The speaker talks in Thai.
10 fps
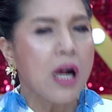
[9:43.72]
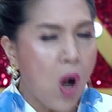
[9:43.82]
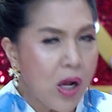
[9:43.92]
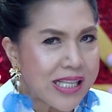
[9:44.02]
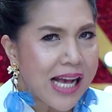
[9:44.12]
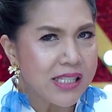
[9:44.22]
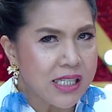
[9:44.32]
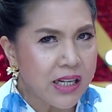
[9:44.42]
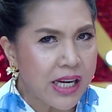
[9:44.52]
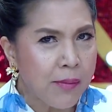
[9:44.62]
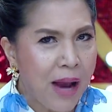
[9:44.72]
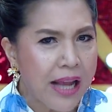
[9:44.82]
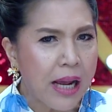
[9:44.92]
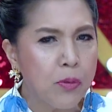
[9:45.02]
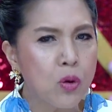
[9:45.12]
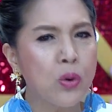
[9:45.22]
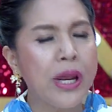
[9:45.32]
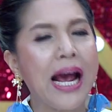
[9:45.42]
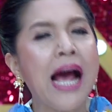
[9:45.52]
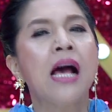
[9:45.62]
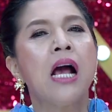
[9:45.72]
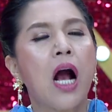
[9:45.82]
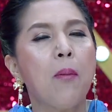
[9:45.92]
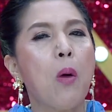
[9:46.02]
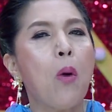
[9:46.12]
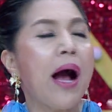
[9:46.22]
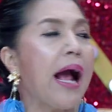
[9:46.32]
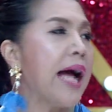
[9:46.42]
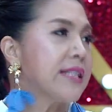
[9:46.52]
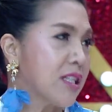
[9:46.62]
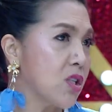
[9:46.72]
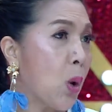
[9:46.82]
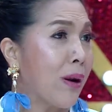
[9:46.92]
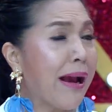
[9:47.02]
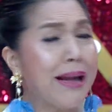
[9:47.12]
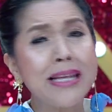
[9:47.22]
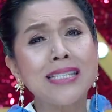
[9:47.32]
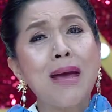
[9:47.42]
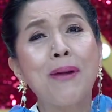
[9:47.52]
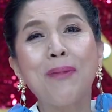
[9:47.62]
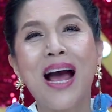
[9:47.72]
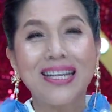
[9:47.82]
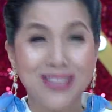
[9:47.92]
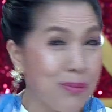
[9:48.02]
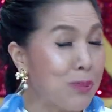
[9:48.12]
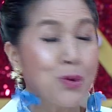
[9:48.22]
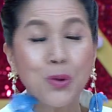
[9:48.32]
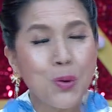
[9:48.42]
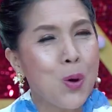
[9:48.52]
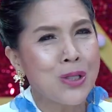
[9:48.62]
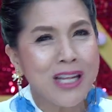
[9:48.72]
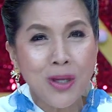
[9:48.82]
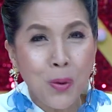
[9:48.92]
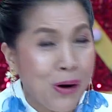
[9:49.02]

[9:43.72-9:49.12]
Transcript: ก็สั่งซื้อครีม Hyla Blue นะคะเขาบอกว่าค่าจัดส่งนะคะดีใจมากๆสำหรับทุกๆคนที่อยู่